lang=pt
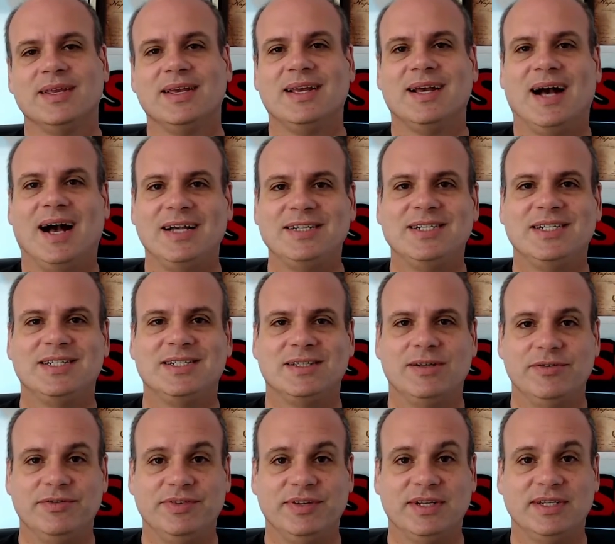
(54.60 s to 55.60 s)
a
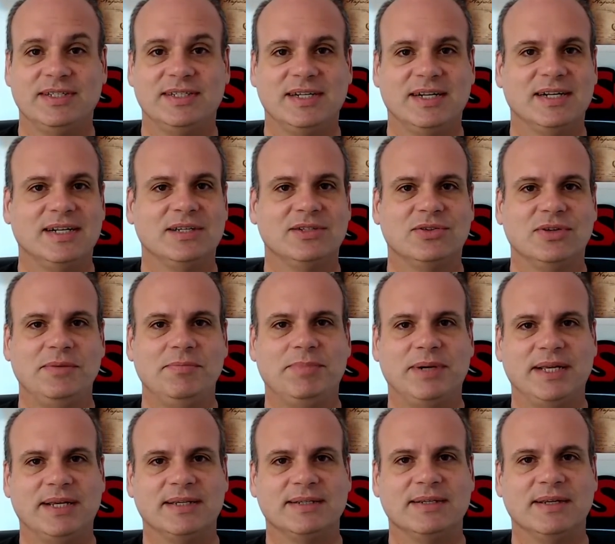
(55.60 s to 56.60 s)
gestão financeira da sua
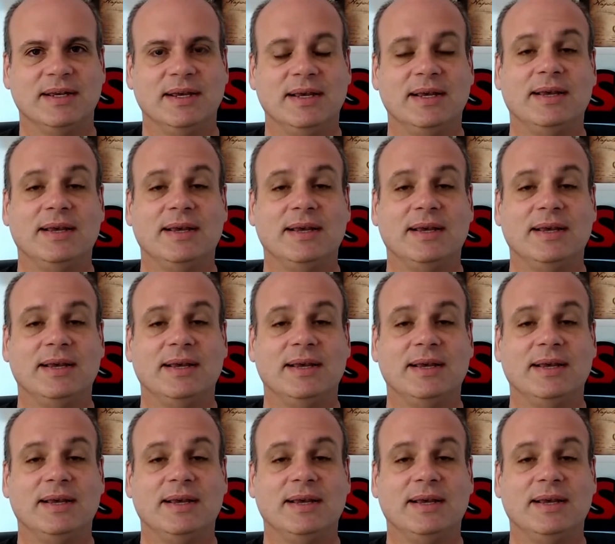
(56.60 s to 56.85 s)
empresa.